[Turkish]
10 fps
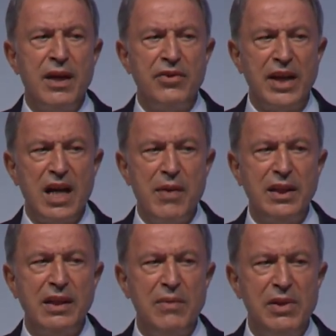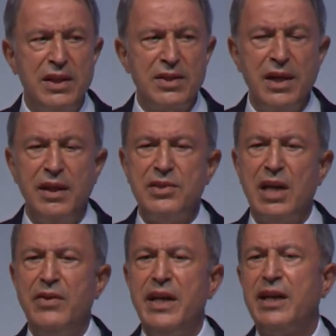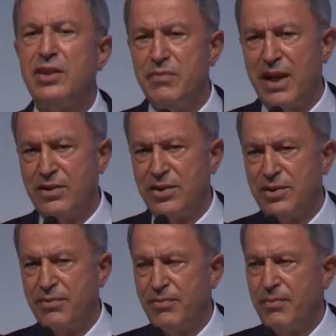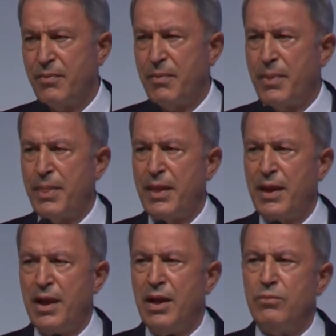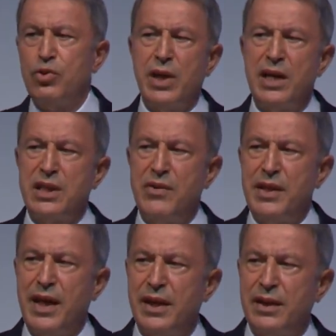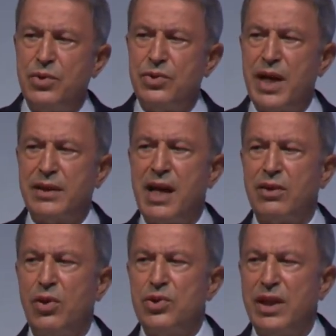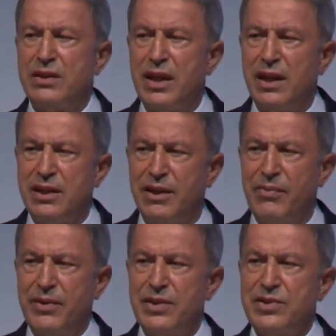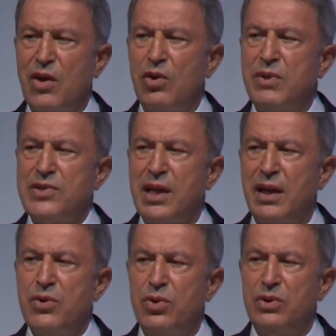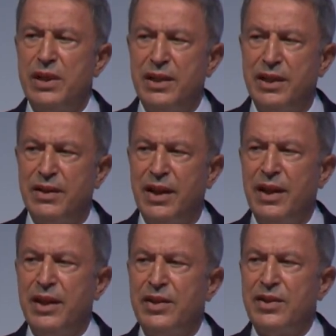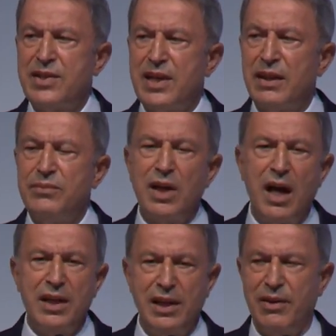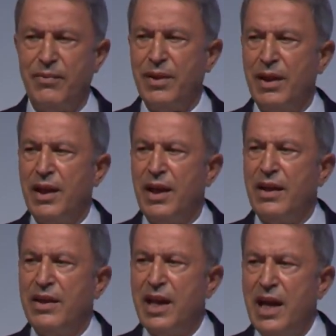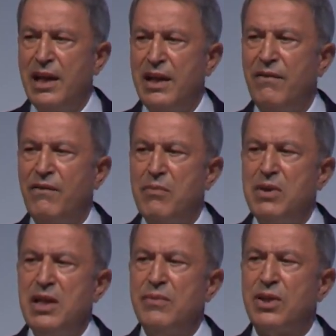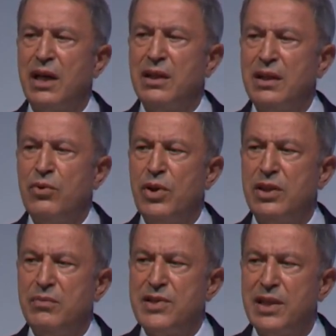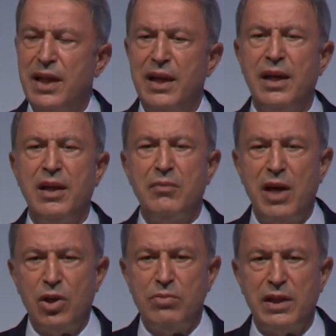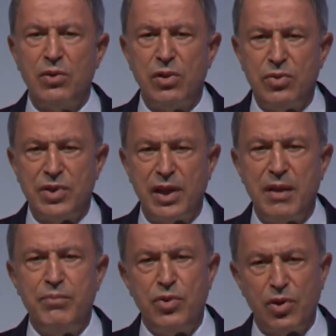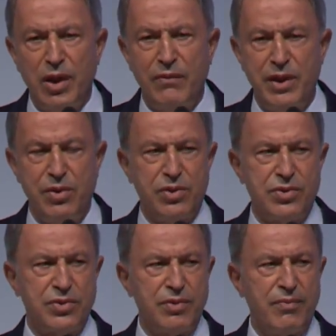rekabet edebilir seviyeye getirmektir. Bu çerçevede yüksek teknolojiye dayalı savunma sanayi ürünlerinin tasarım dahil yerli ve milli imkanlarla üretilmesine malumları olduğu üzere büyük önem veriyoruz.